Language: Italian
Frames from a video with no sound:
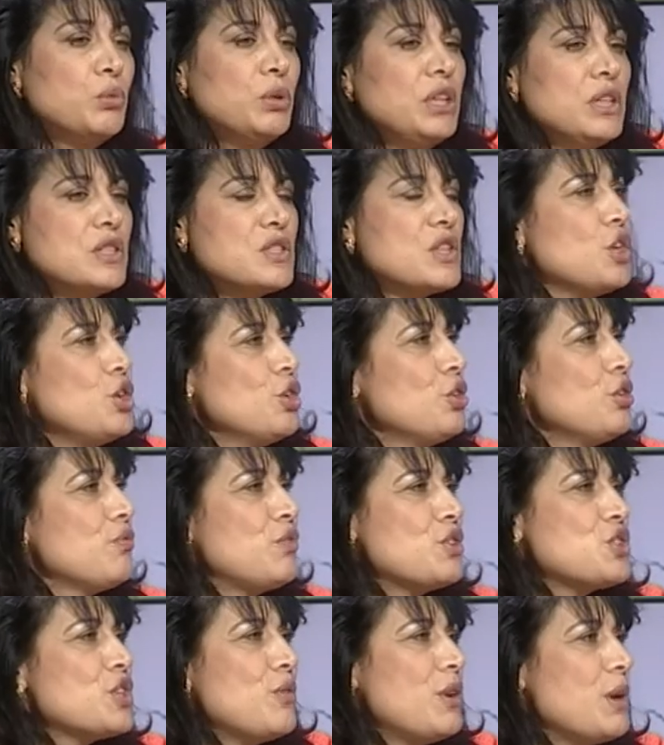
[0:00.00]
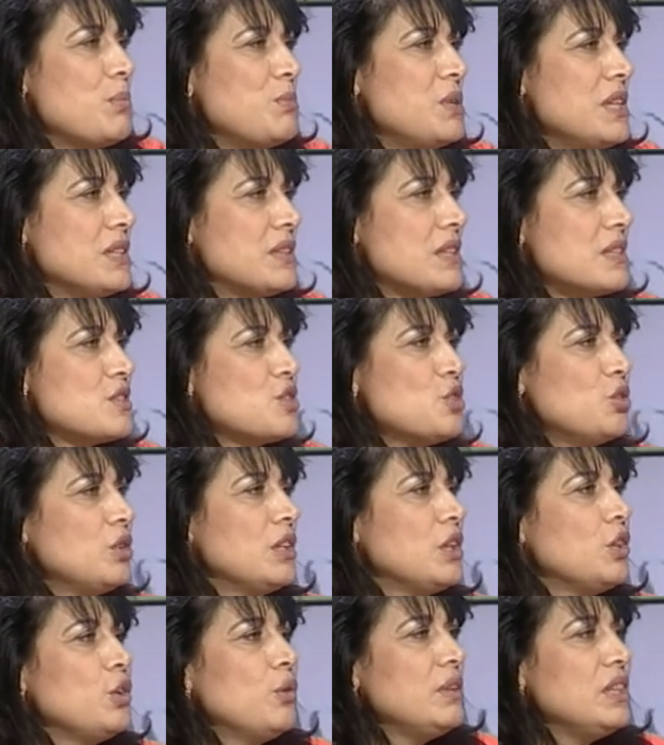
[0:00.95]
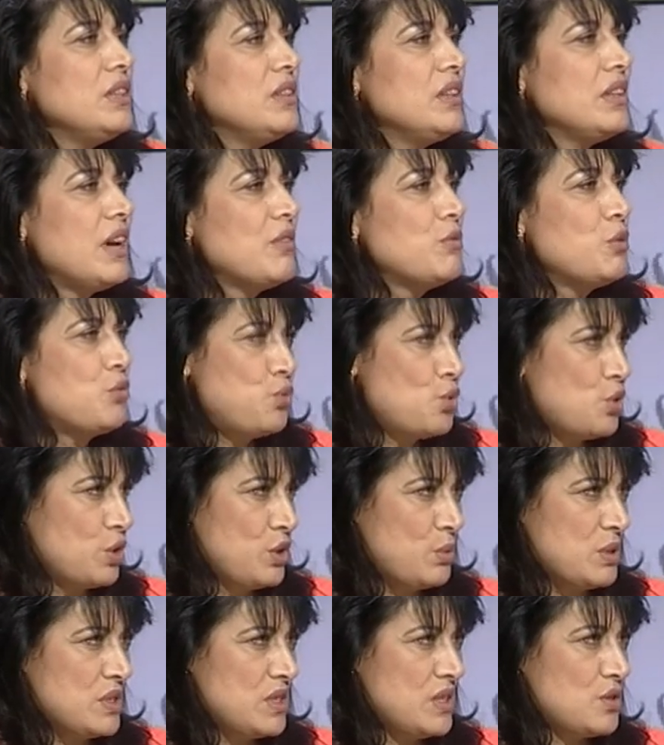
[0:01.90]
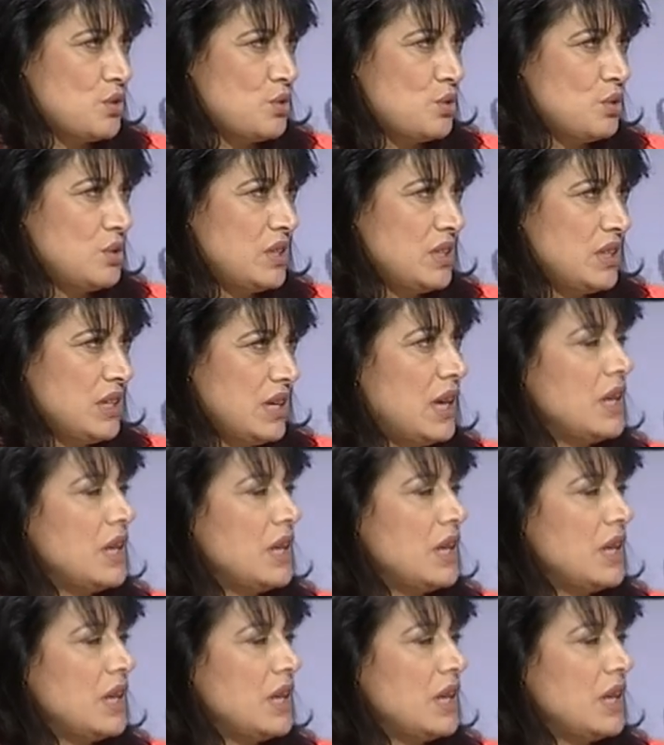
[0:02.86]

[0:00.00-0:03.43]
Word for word: Quindi se io non facevo la l'abilitazione da dove li tiravo fuori questi soldi?